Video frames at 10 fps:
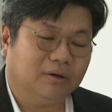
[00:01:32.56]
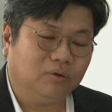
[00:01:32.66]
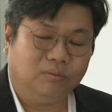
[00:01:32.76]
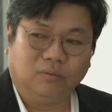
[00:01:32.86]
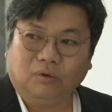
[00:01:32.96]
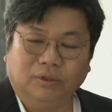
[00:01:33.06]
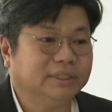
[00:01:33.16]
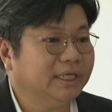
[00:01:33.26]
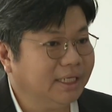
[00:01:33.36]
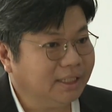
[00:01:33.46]
กลุ่มคน
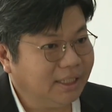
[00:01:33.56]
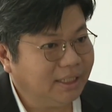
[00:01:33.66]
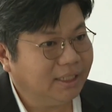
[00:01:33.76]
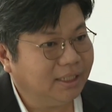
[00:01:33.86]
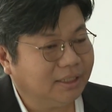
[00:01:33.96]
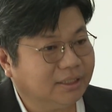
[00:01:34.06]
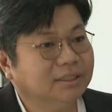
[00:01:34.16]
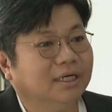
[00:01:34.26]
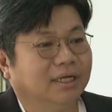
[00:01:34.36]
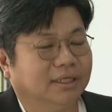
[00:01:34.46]
จีนที่
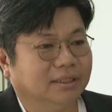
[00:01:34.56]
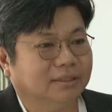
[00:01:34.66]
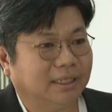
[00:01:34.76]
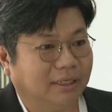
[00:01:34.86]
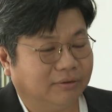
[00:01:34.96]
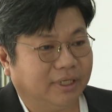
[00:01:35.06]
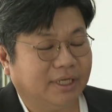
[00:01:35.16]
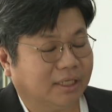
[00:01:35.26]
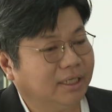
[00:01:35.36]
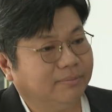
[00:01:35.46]
เชื่อสิ่งเหล่านี้อ
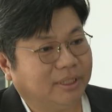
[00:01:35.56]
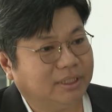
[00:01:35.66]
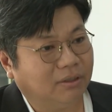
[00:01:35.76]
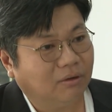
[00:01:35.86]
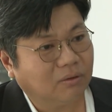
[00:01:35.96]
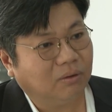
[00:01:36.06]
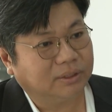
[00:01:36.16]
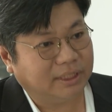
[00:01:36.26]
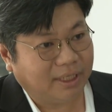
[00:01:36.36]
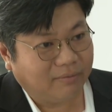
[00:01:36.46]
ย่างเช่นเป็นจีนฮ่องกง
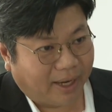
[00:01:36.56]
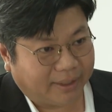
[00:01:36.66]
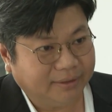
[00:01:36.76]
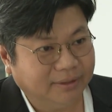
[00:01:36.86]
จีนไต้หวัน